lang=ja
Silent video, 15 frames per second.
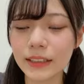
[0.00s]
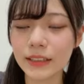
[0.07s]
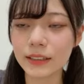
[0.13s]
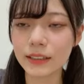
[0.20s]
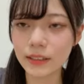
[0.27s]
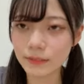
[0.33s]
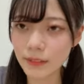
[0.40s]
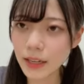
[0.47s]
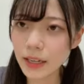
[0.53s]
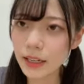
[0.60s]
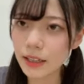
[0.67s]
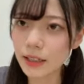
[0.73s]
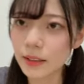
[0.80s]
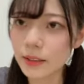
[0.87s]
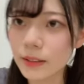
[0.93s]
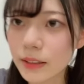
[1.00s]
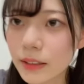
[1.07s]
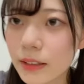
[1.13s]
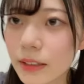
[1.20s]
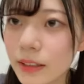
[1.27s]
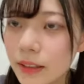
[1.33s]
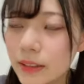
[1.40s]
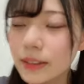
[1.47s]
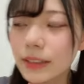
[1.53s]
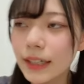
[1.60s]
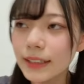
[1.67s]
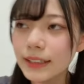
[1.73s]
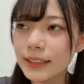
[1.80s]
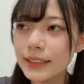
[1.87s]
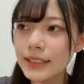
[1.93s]
近は
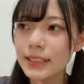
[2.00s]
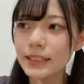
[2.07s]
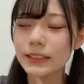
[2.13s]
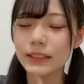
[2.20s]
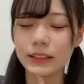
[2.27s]
最近